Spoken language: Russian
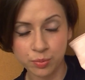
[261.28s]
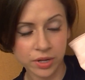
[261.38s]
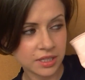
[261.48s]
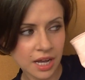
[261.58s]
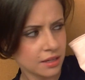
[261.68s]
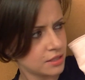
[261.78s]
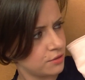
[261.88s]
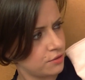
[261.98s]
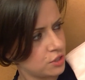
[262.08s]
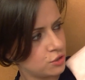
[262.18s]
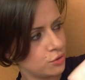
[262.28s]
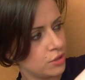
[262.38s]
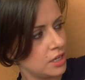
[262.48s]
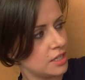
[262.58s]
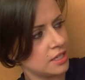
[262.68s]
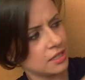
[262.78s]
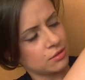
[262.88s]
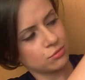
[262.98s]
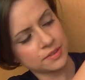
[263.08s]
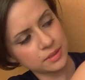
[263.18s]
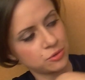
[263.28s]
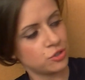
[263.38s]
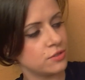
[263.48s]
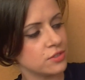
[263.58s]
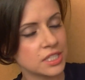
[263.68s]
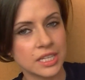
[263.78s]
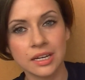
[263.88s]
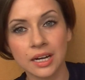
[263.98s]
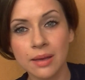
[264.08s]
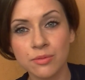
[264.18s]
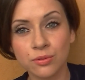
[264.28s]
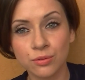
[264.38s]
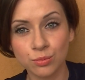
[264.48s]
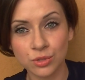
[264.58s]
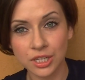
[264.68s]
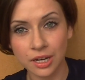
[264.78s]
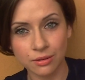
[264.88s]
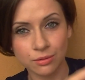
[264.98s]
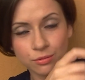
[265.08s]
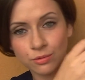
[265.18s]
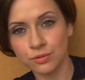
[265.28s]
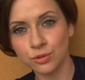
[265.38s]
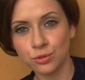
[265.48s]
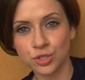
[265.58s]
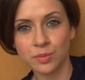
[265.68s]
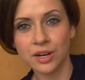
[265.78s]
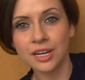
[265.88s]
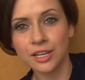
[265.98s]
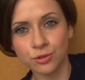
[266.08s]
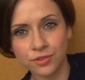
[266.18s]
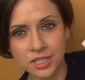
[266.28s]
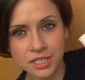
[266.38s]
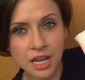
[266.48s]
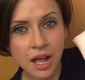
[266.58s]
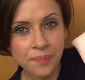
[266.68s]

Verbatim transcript: подалась в видео или нет. Но, во всяком случае, в Инстаграме у меня, вы уже могли ее видеть.